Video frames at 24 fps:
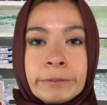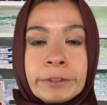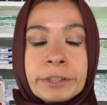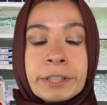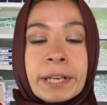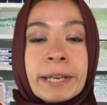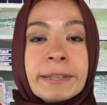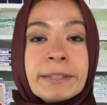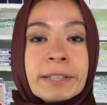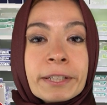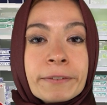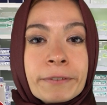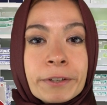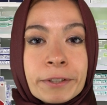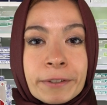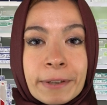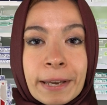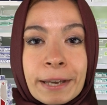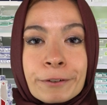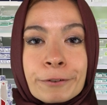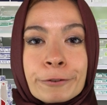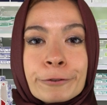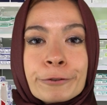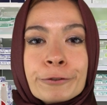J'attire
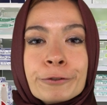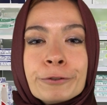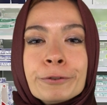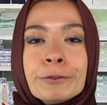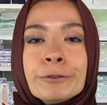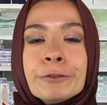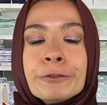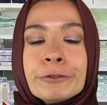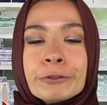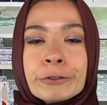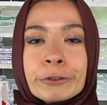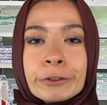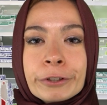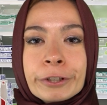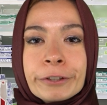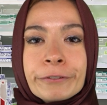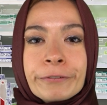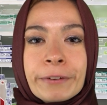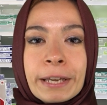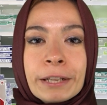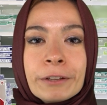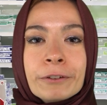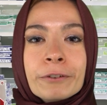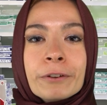votre attention sur le
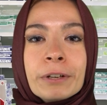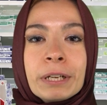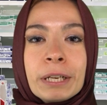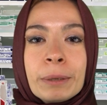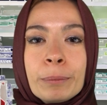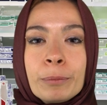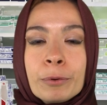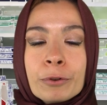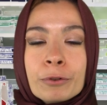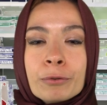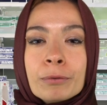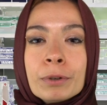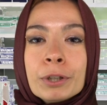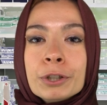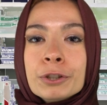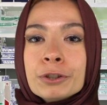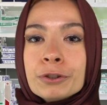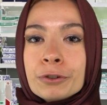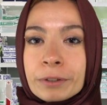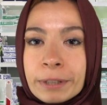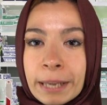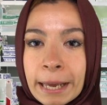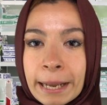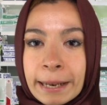fait que les besoins
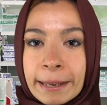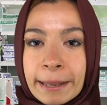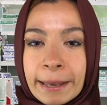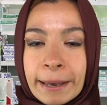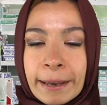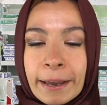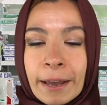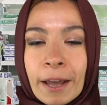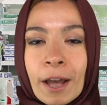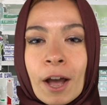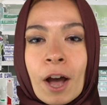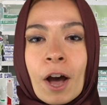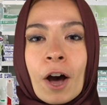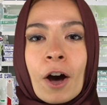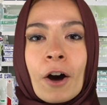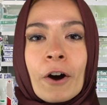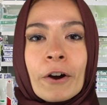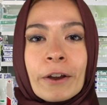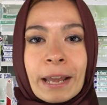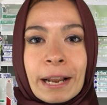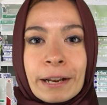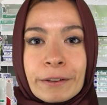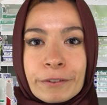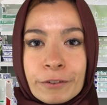journaliers
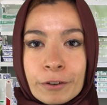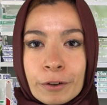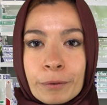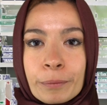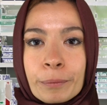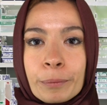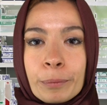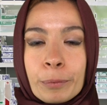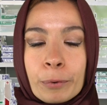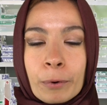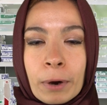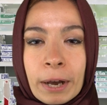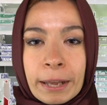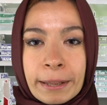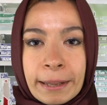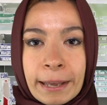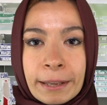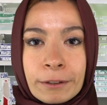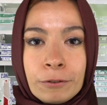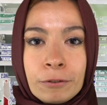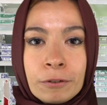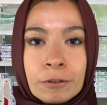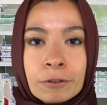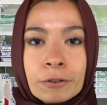en calcium pour un
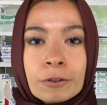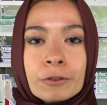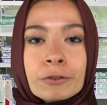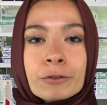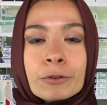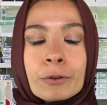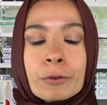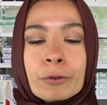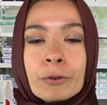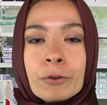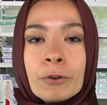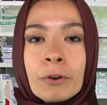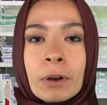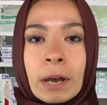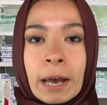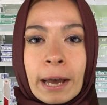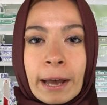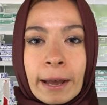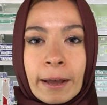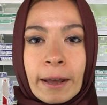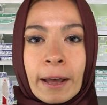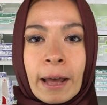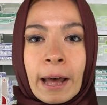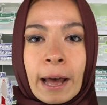adulte sont de 1
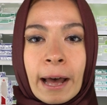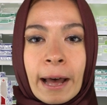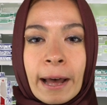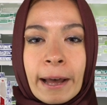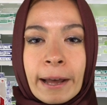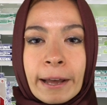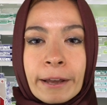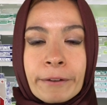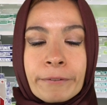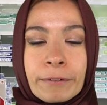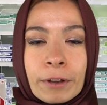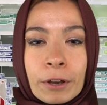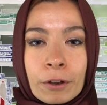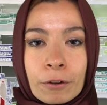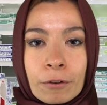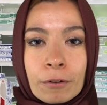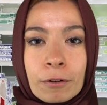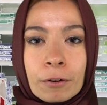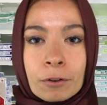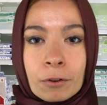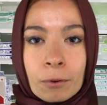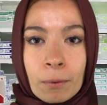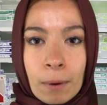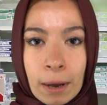à
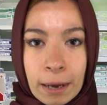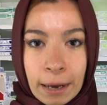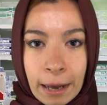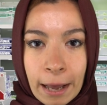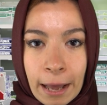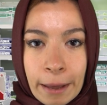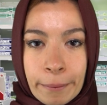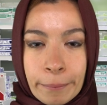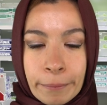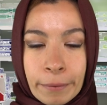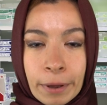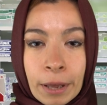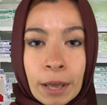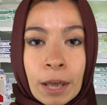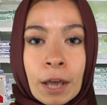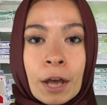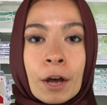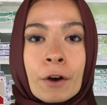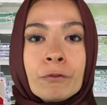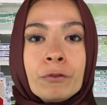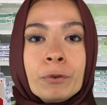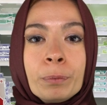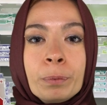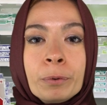1,3 g.
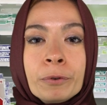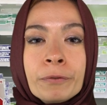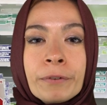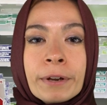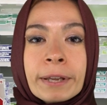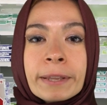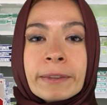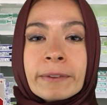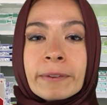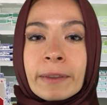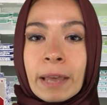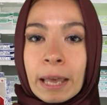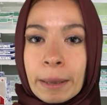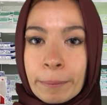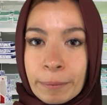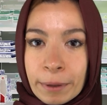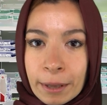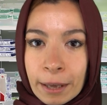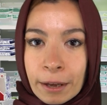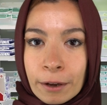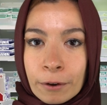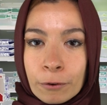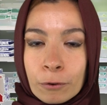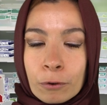Vous pouvez très
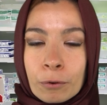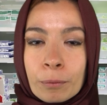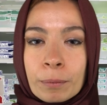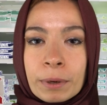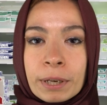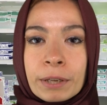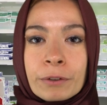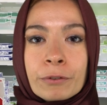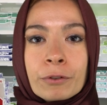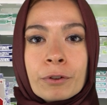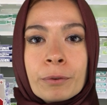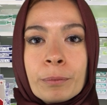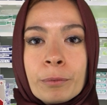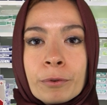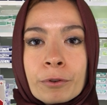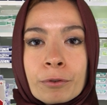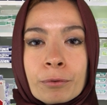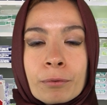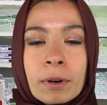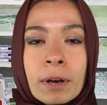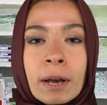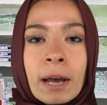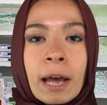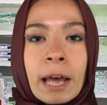bien combler ce
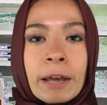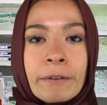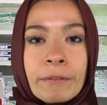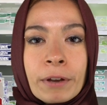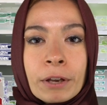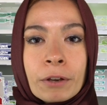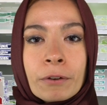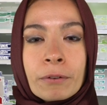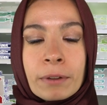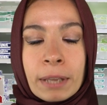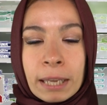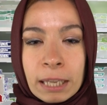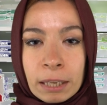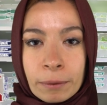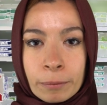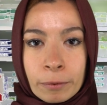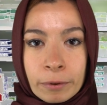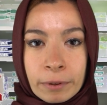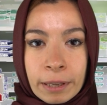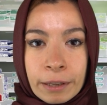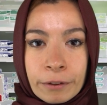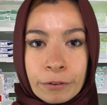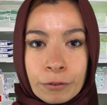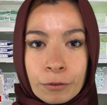besoin avec une
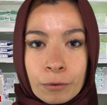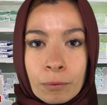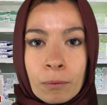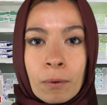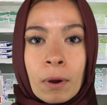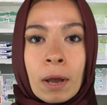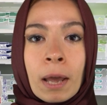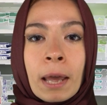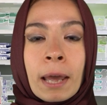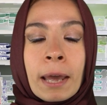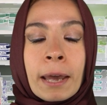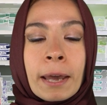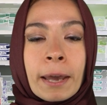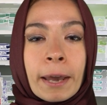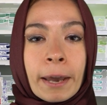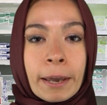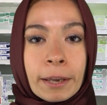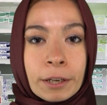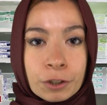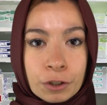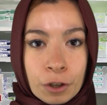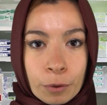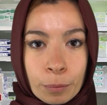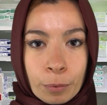alimentation
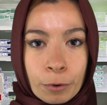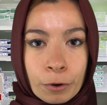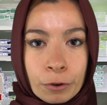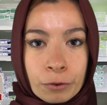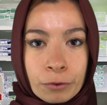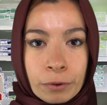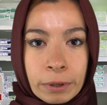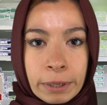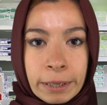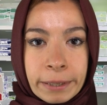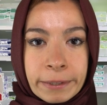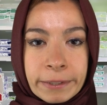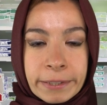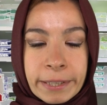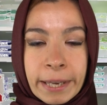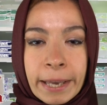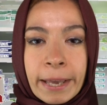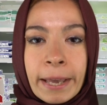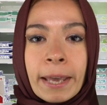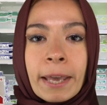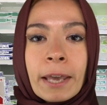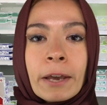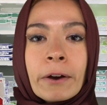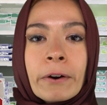riche en produits
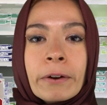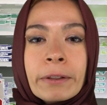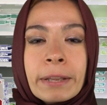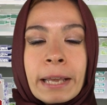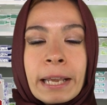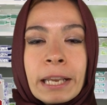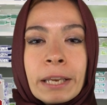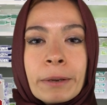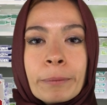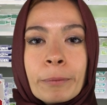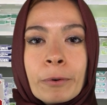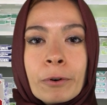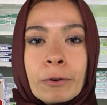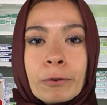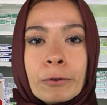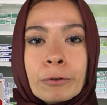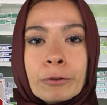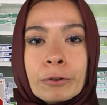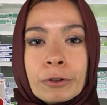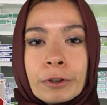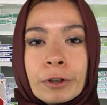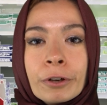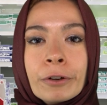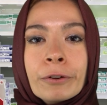laitiers et en aliments
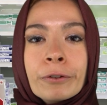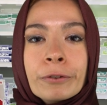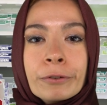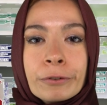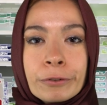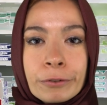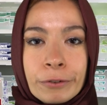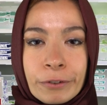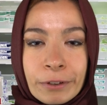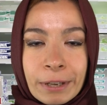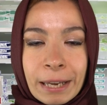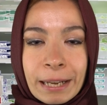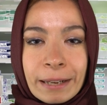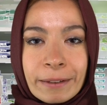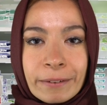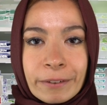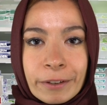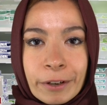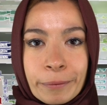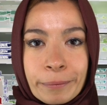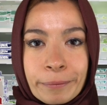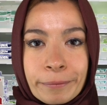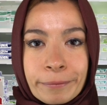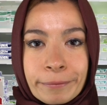contenant du
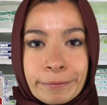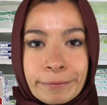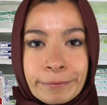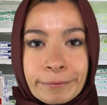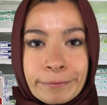calcium.